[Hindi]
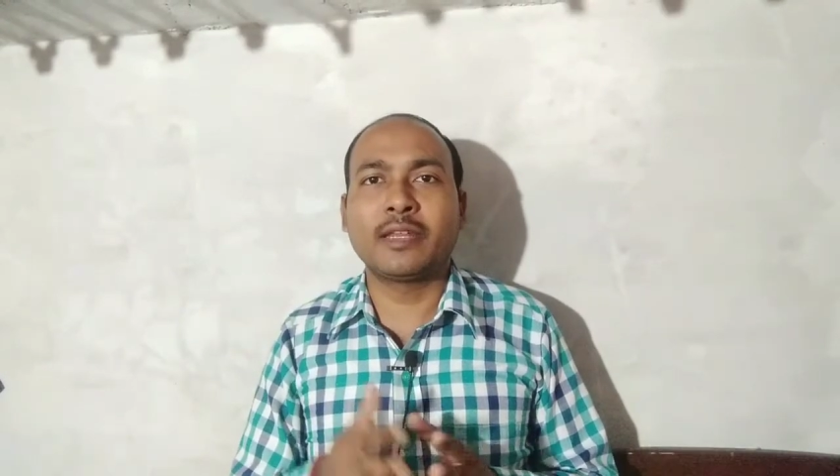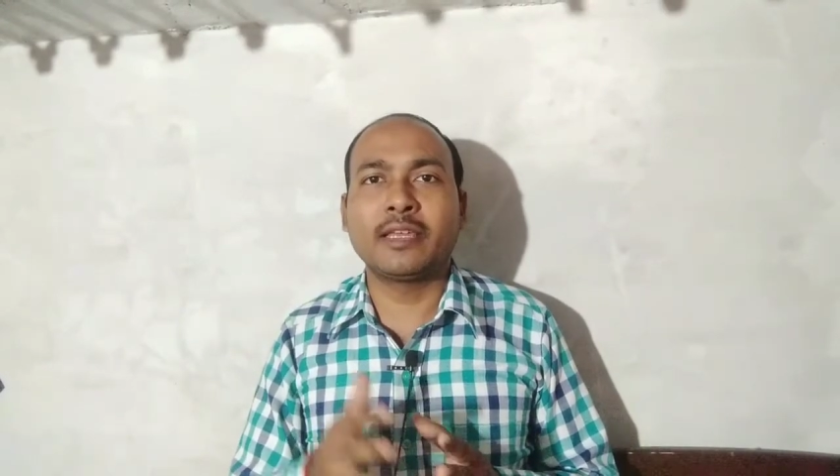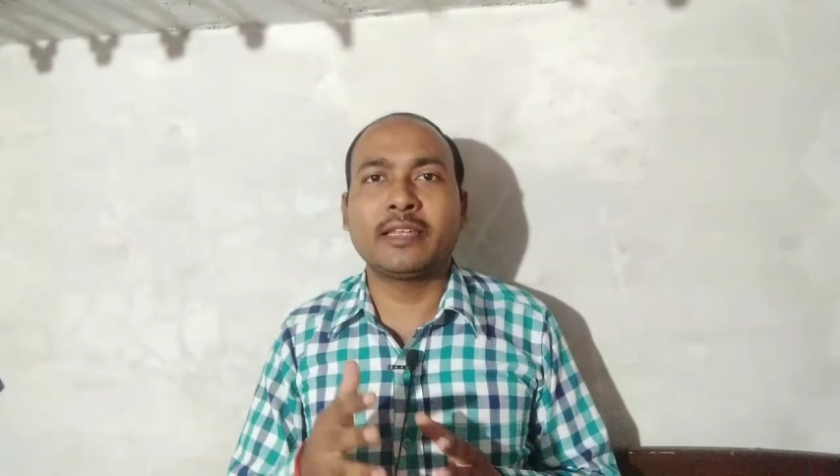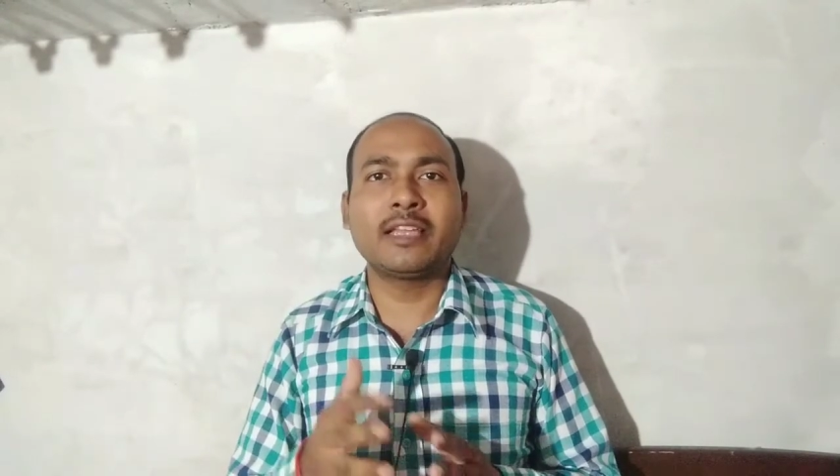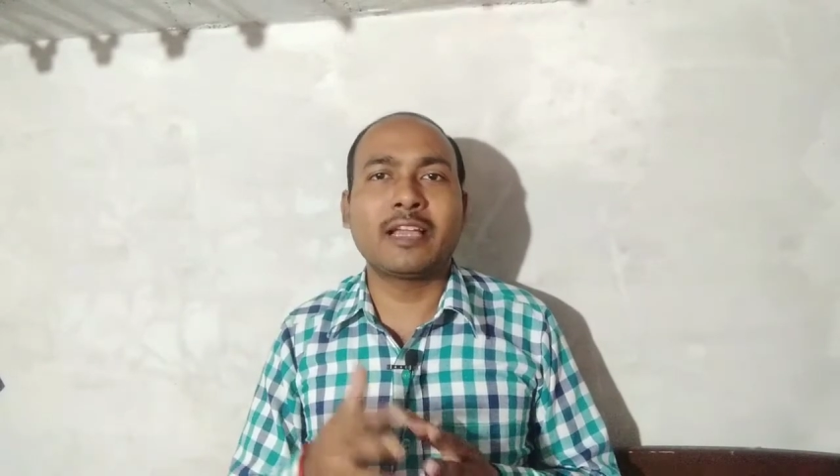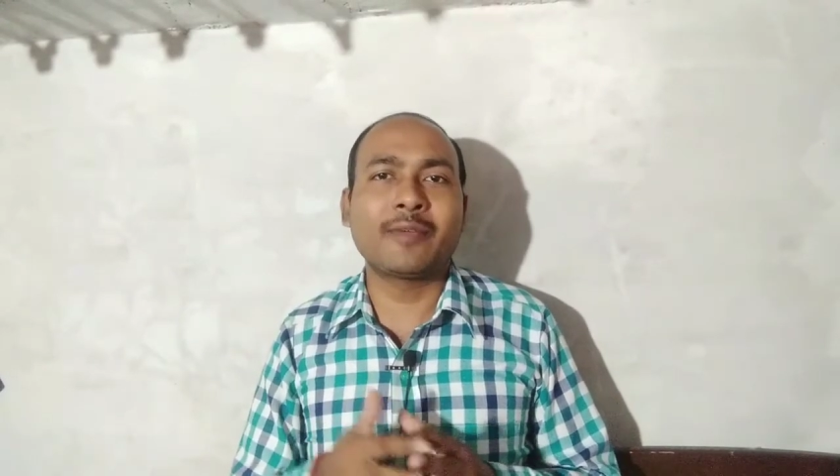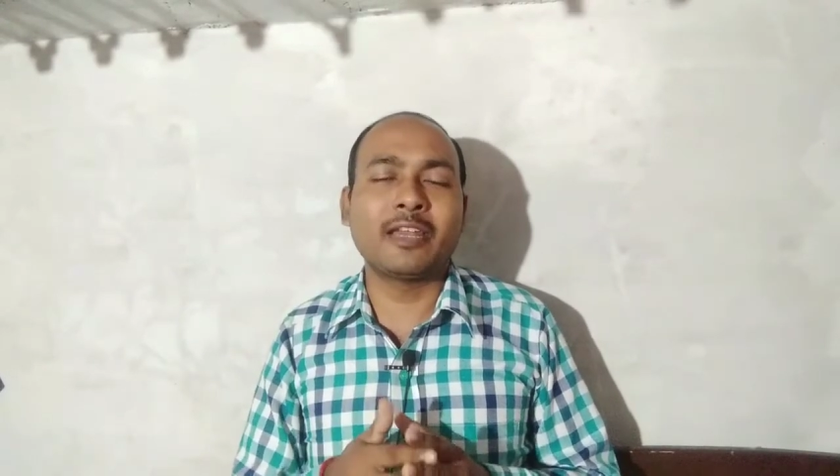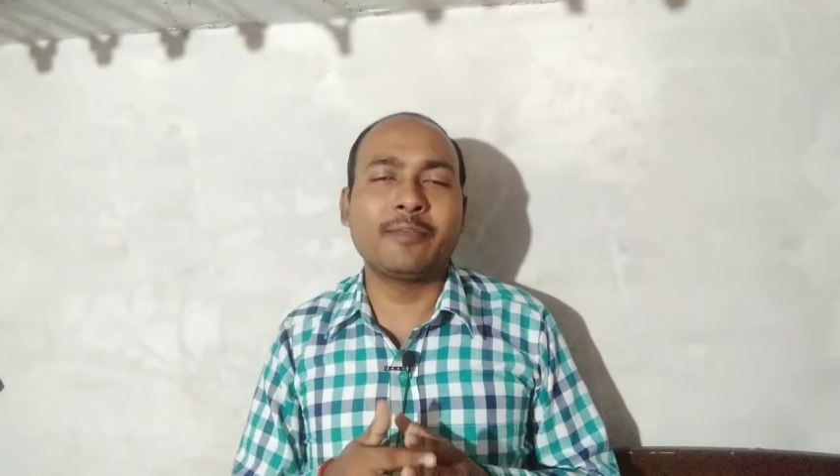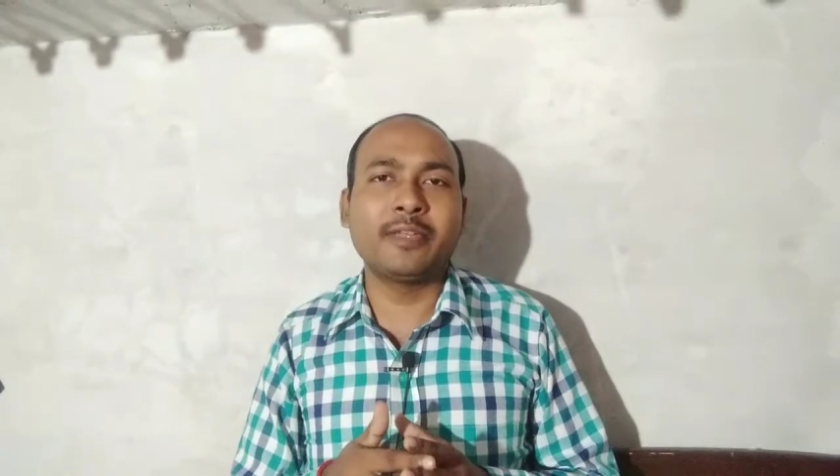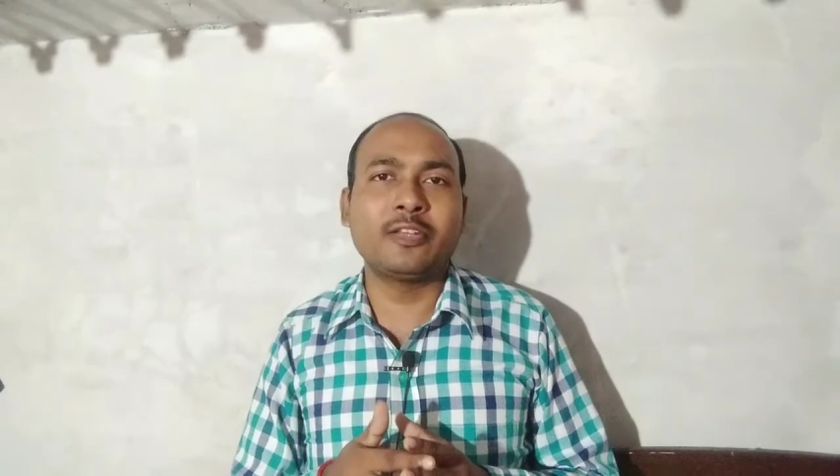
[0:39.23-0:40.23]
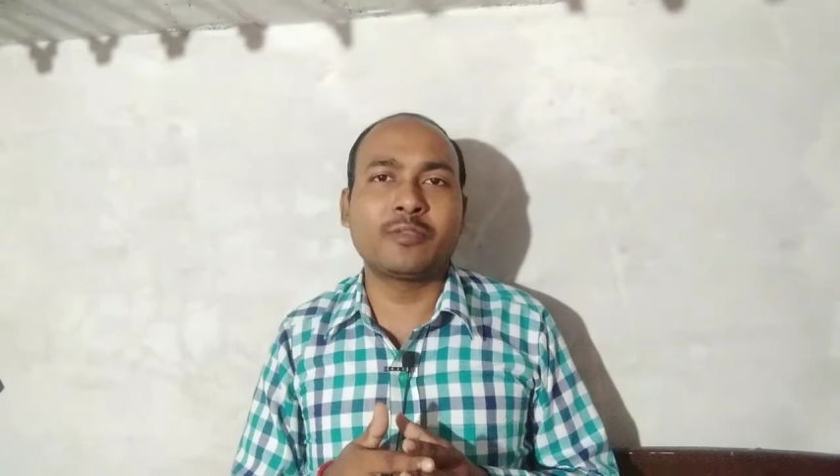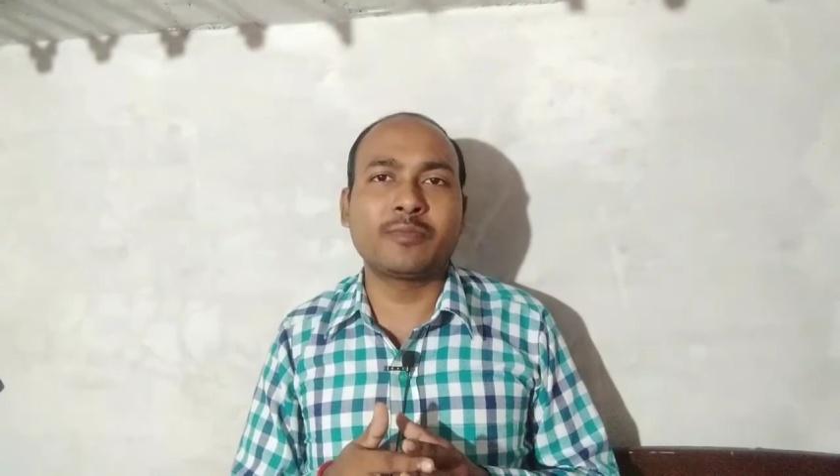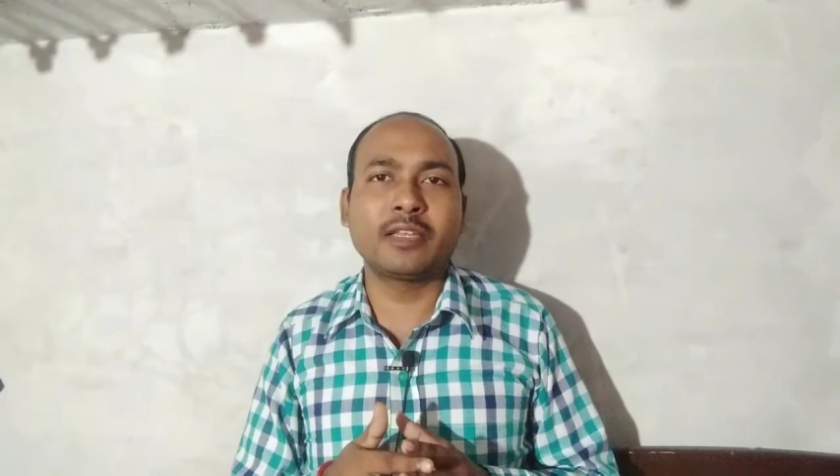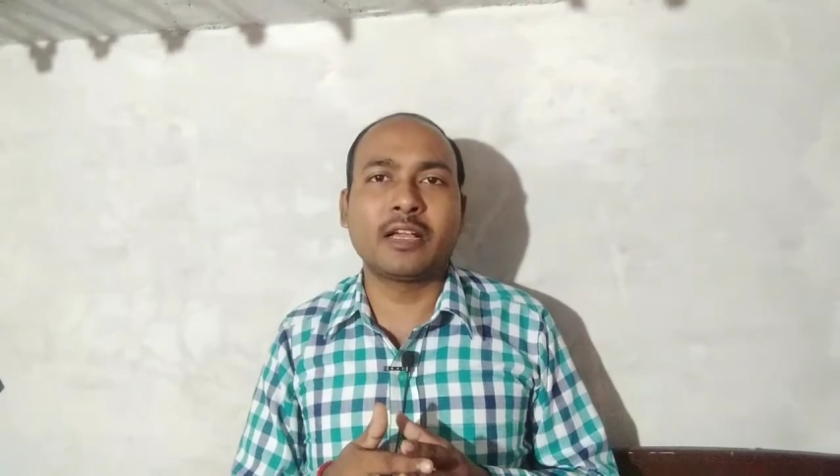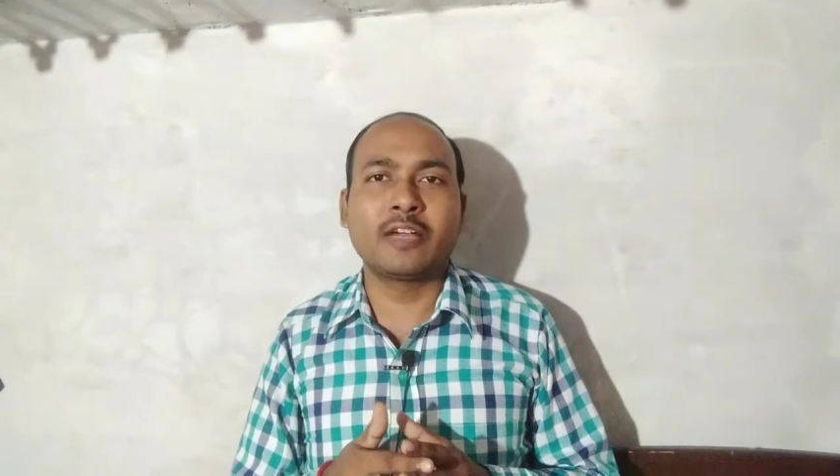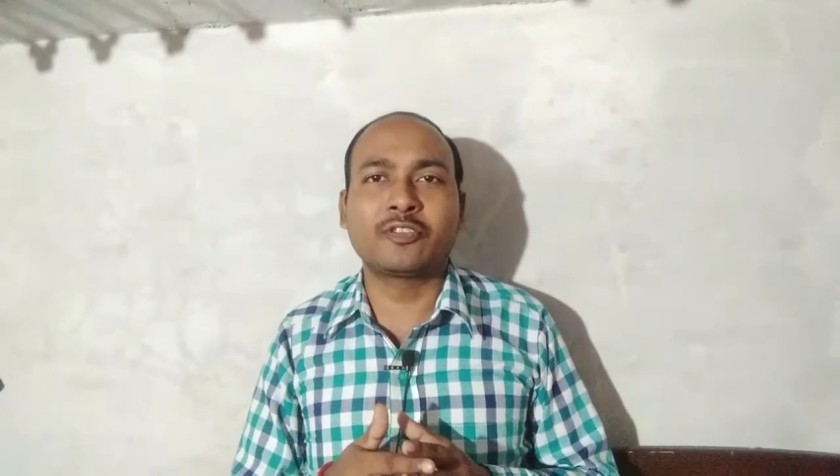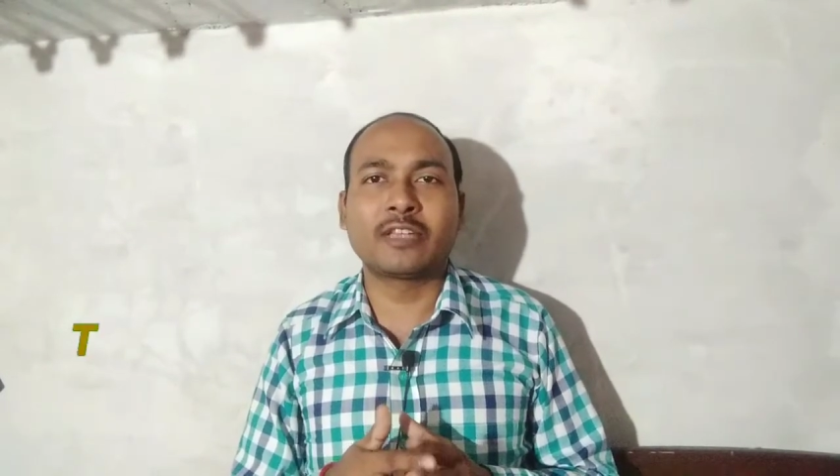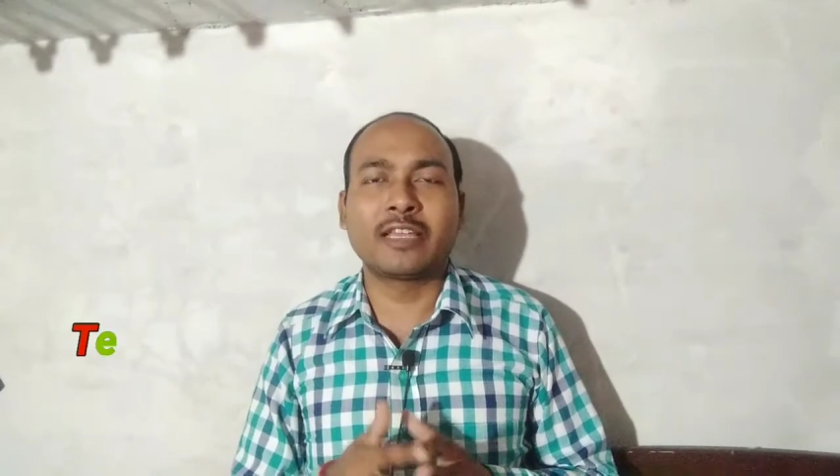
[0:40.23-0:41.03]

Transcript: बने रहिए हमारे वीडियो में और